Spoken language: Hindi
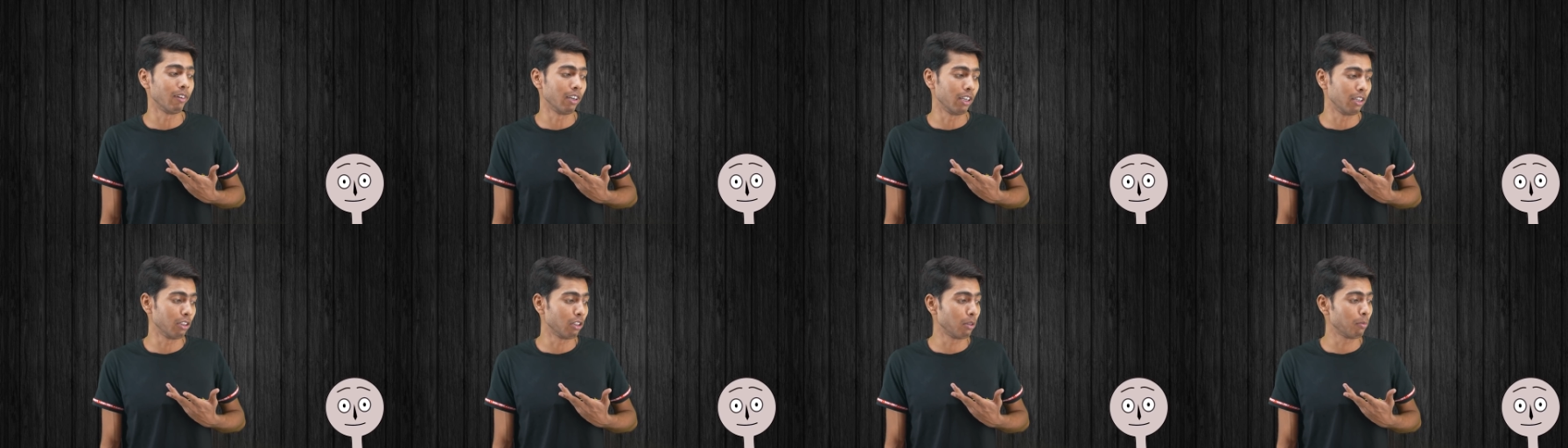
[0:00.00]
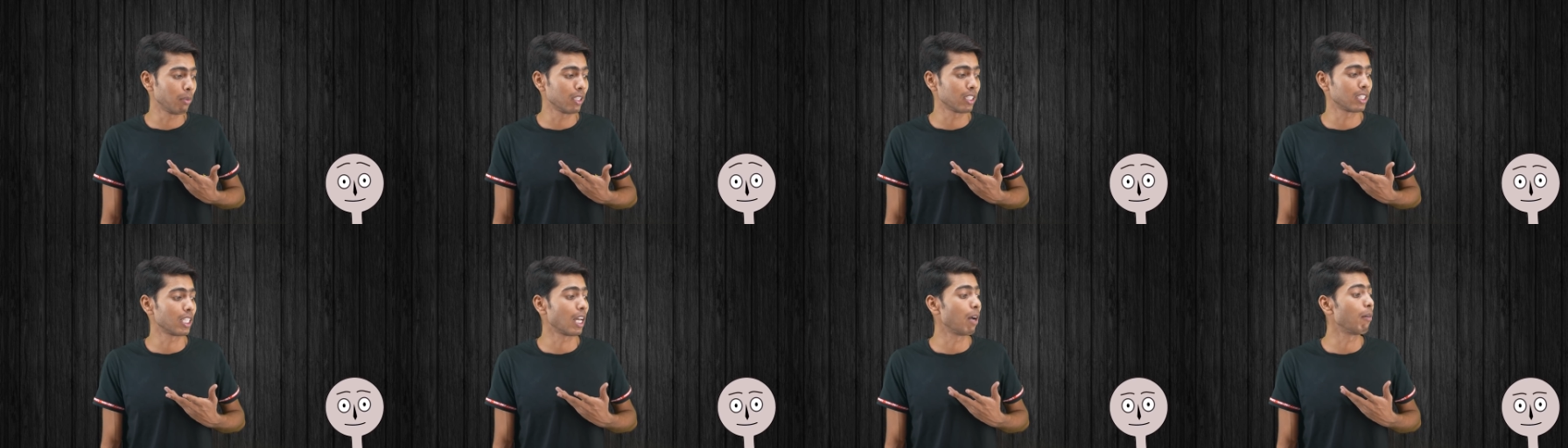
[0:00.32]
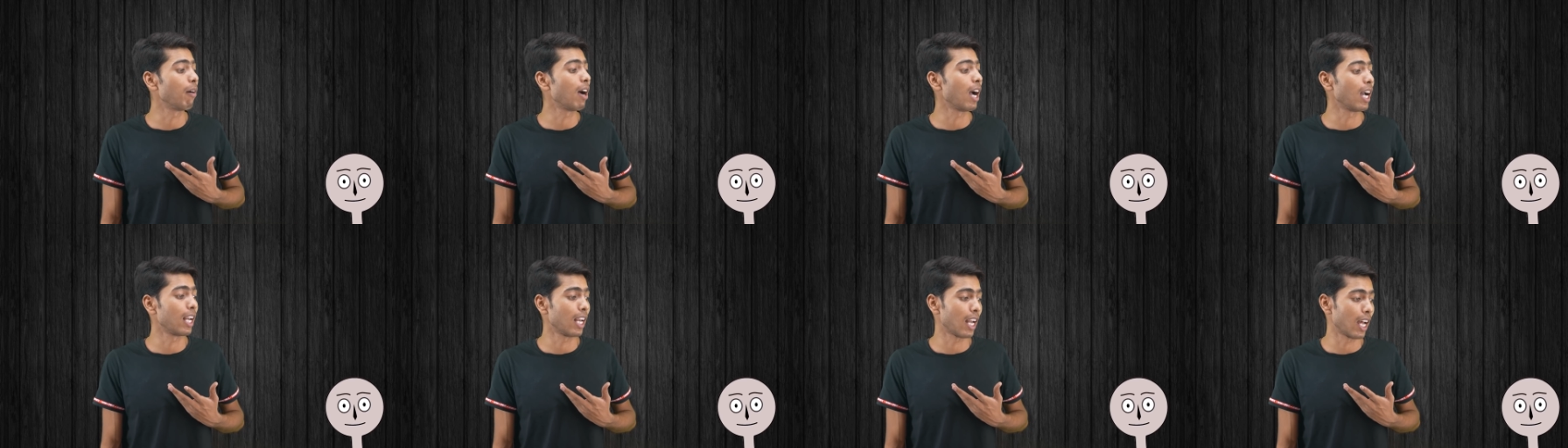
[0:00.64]
वीडियो में
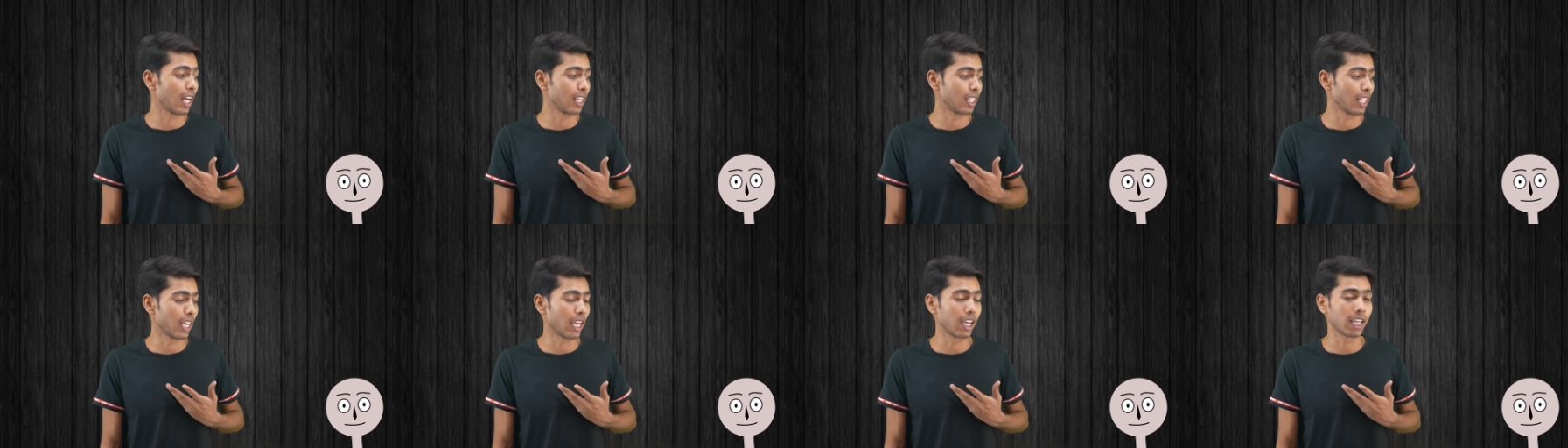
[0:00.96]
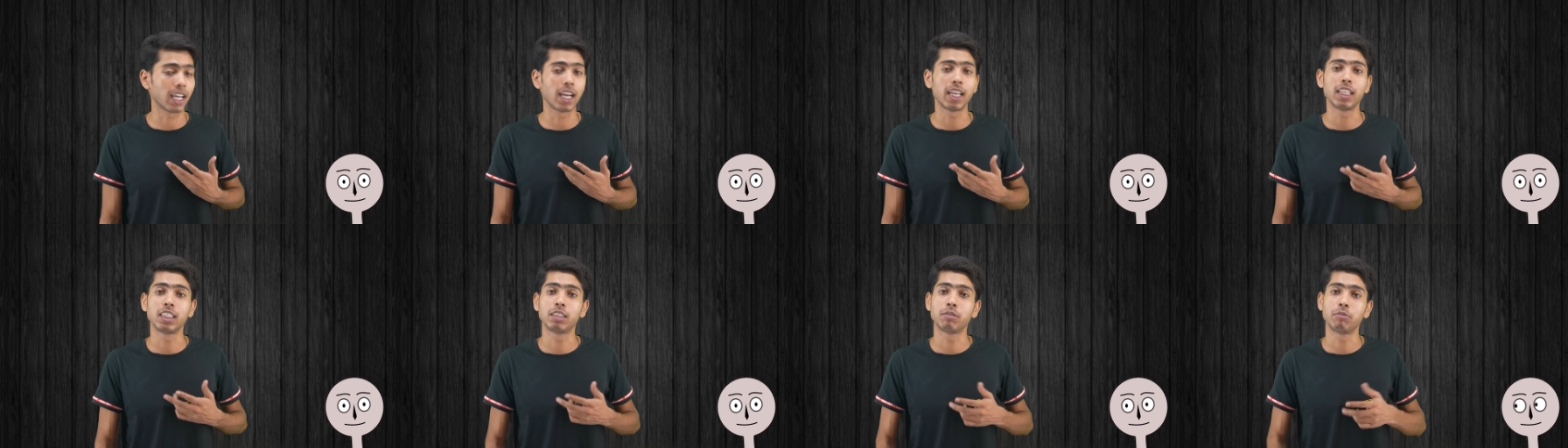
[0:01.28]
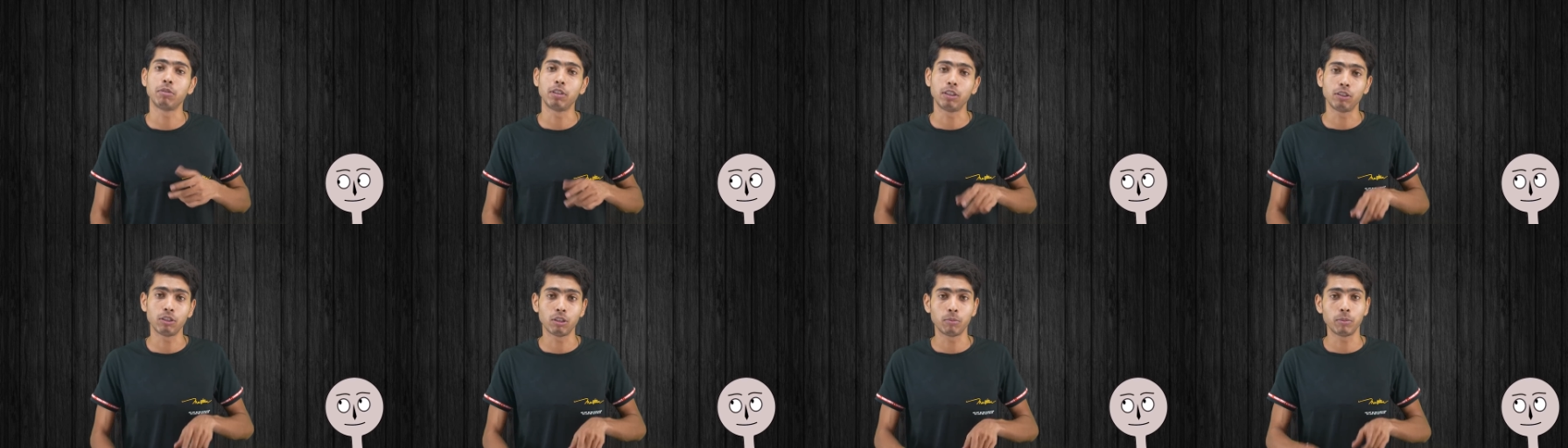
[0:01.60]
सवाल आ जाएगा इस
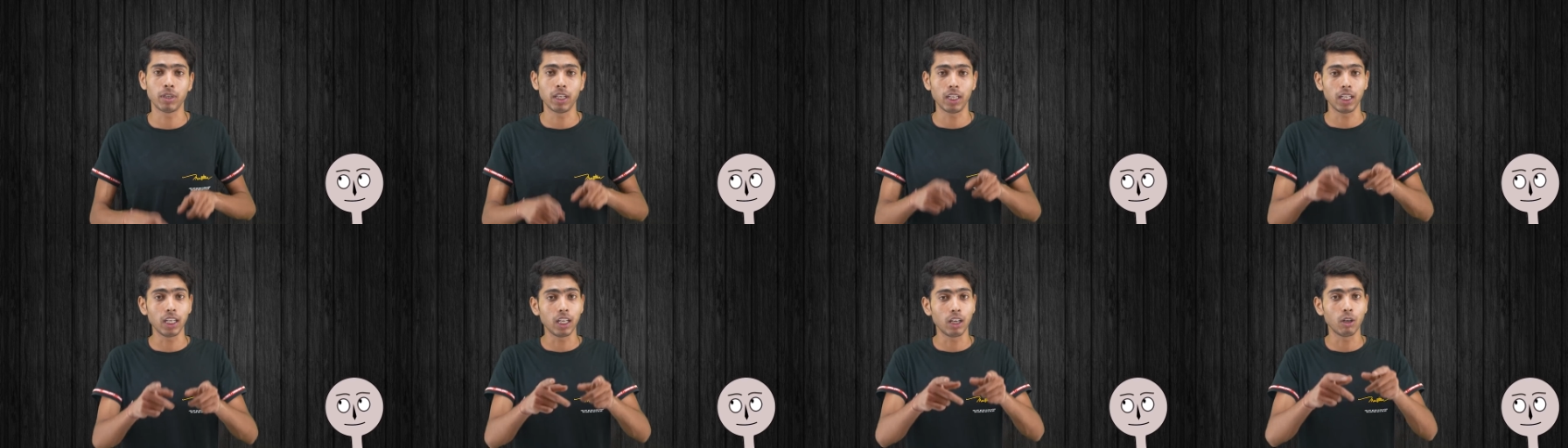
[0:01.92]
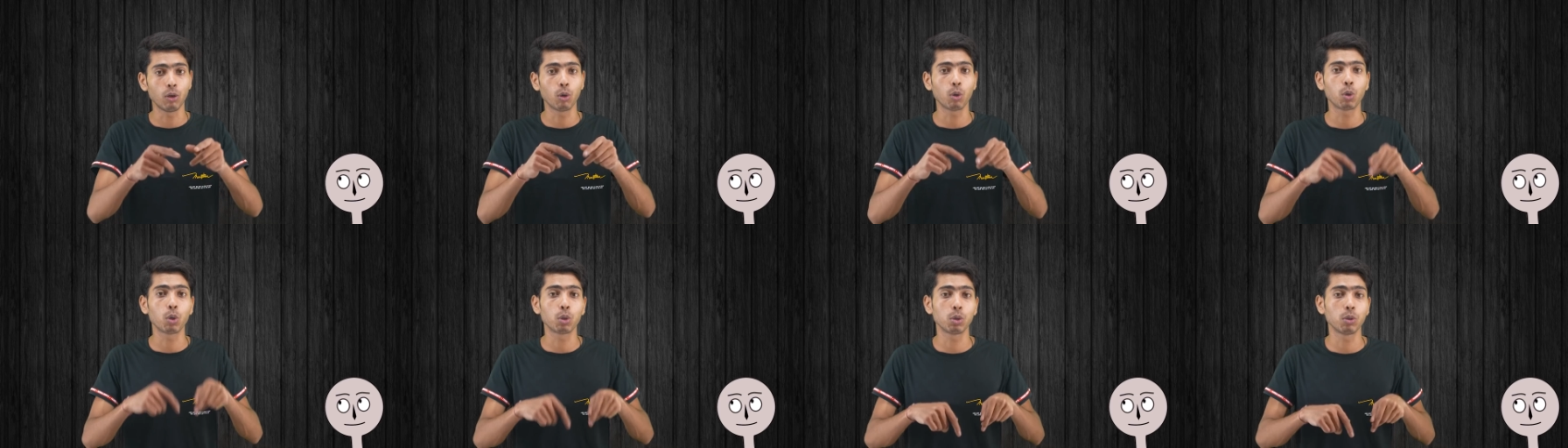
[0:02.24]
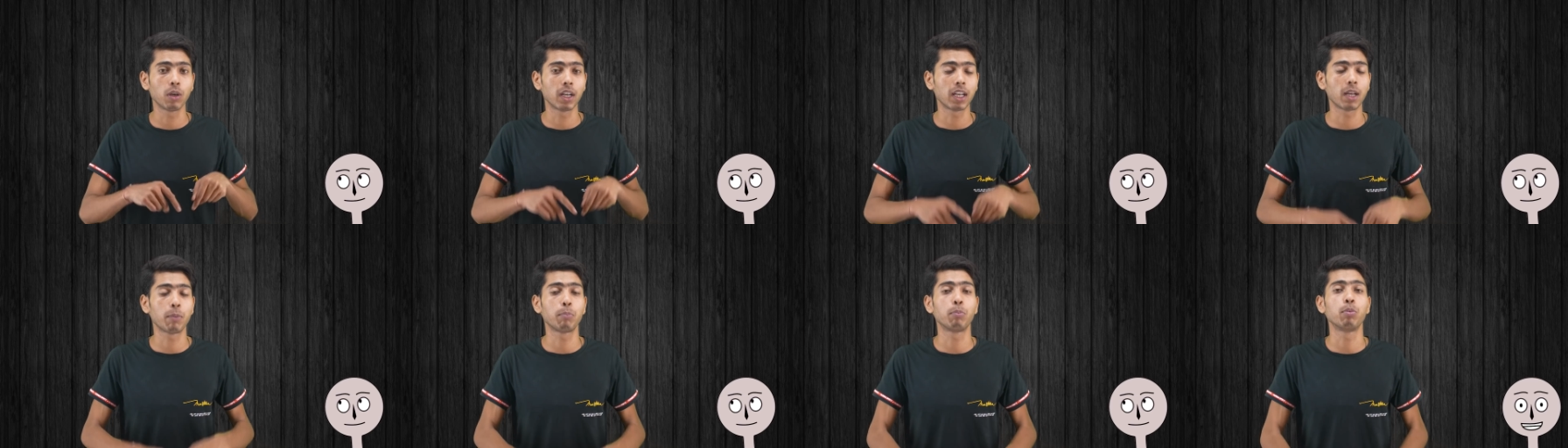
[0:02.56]
वीडियो में इन लोगों
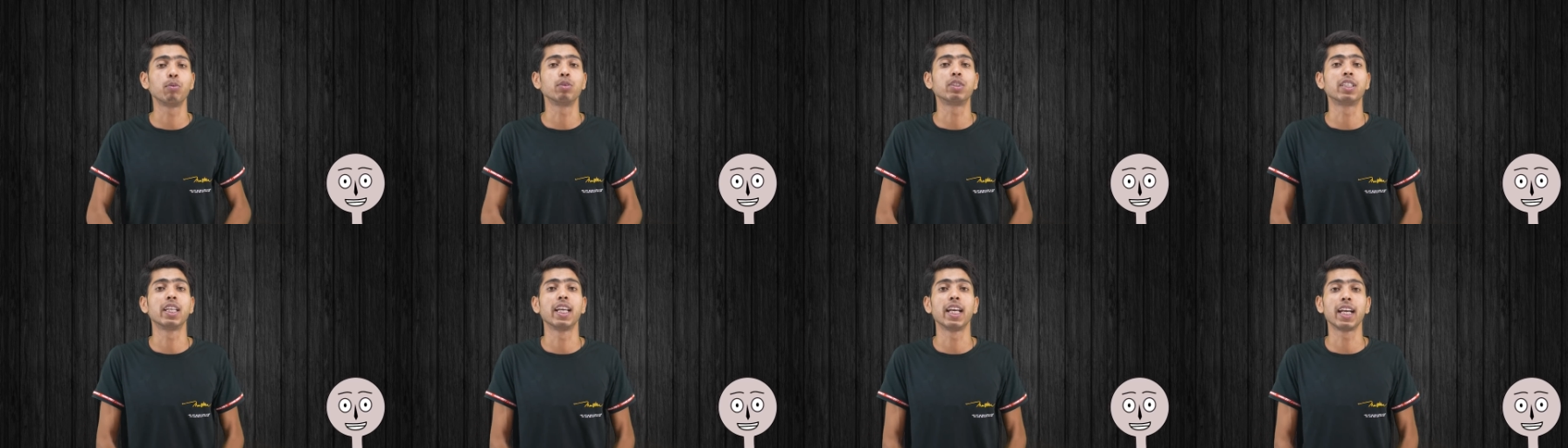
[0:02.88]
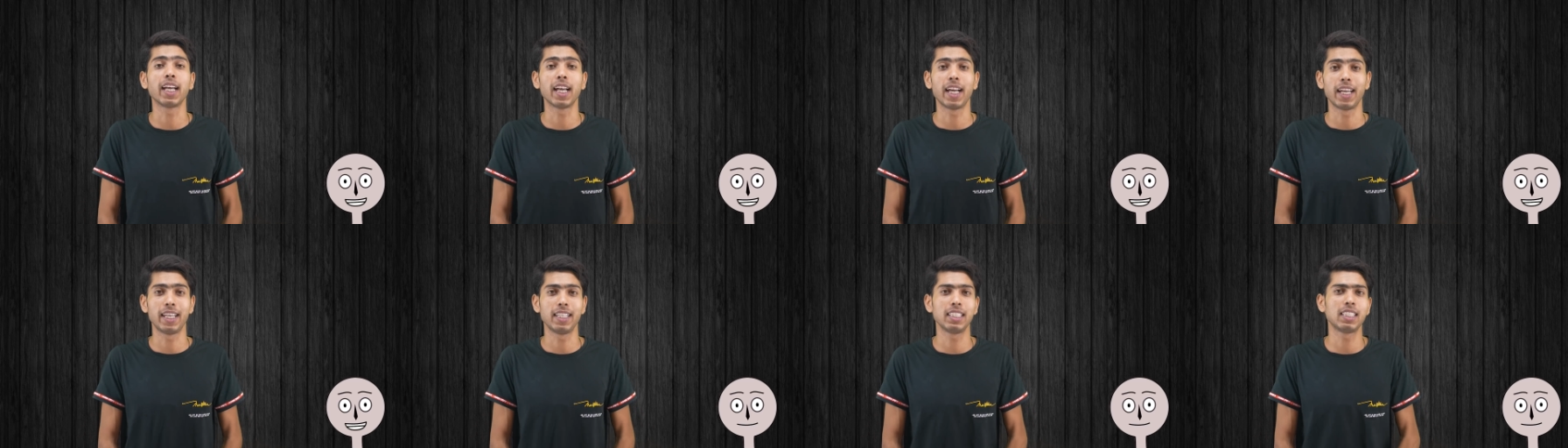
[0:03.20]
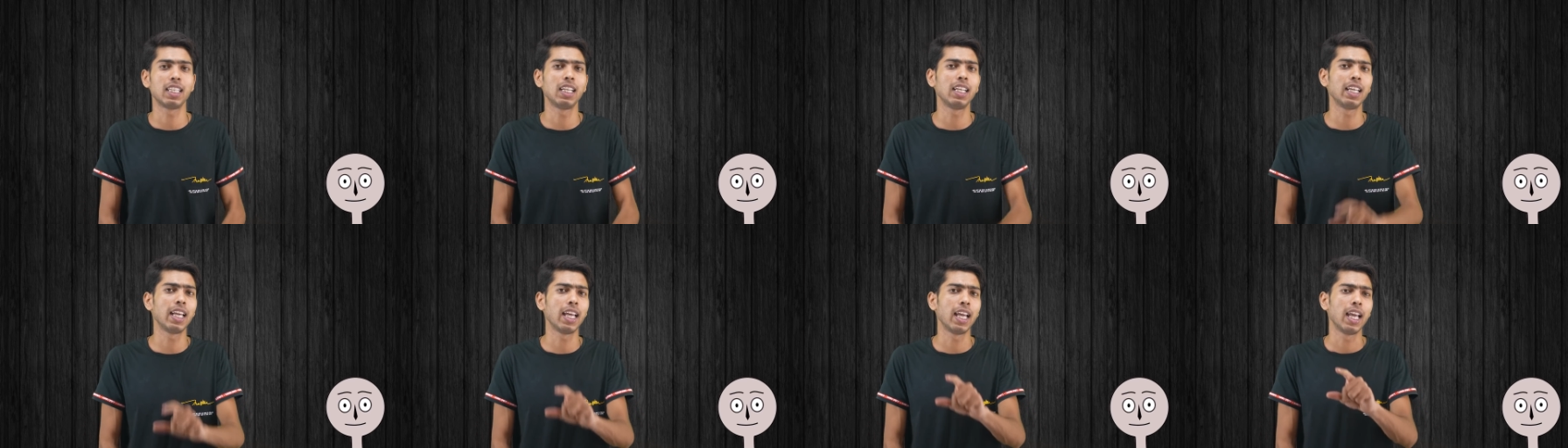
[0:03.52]
द्वारा पूछे गए
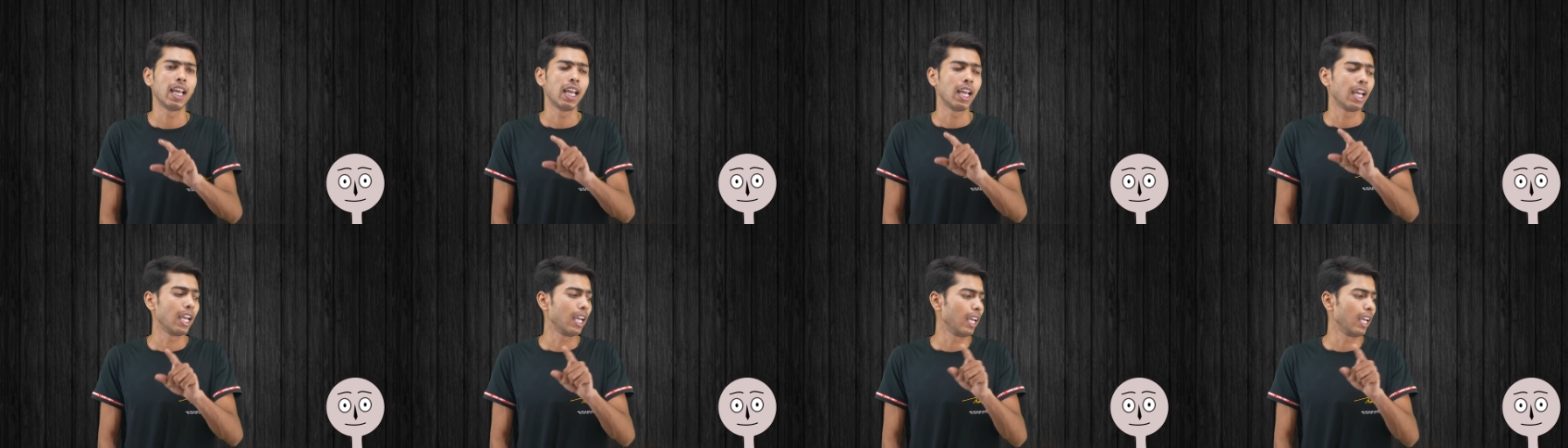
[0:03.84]
इसलिए